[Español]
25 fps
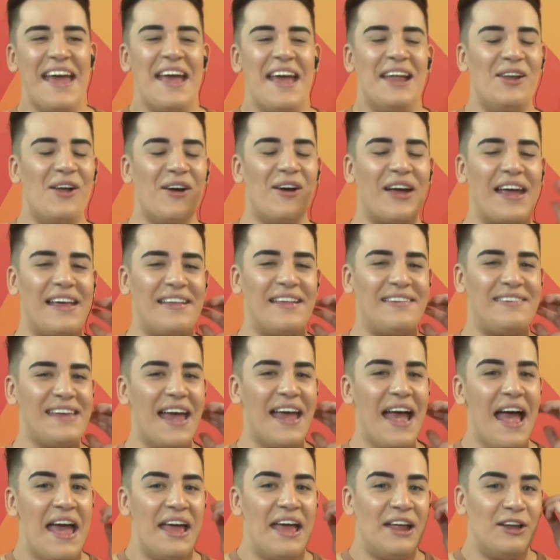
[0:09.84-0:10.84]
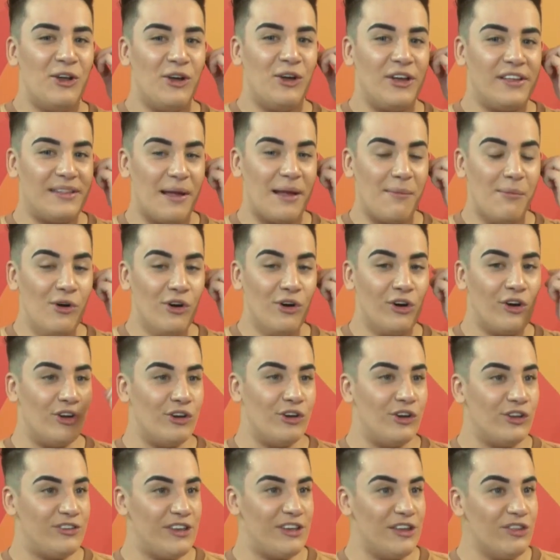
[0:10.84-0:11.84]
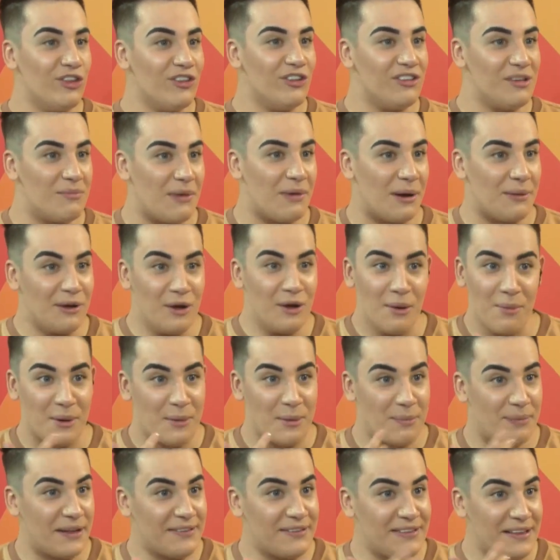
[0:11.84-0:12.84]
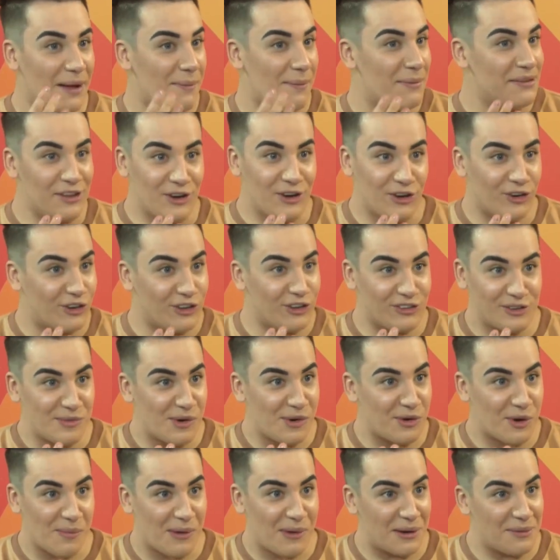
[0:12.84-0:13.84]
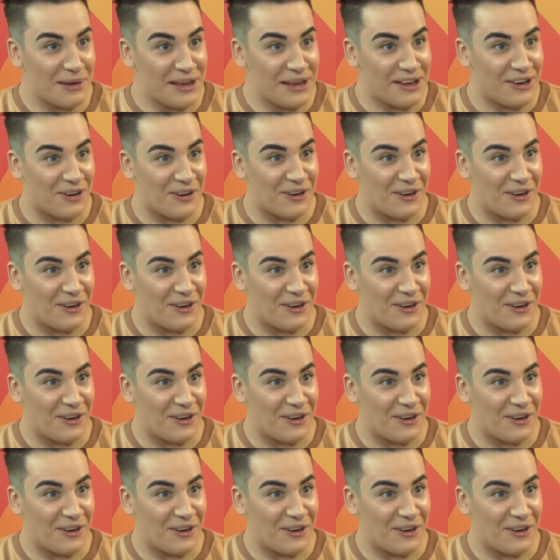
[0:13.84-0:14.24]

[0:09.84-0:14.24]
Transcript: Lo que decía, nos estamos conociendo sin barbijo, porque prácticamente nos conocimos con barbijo.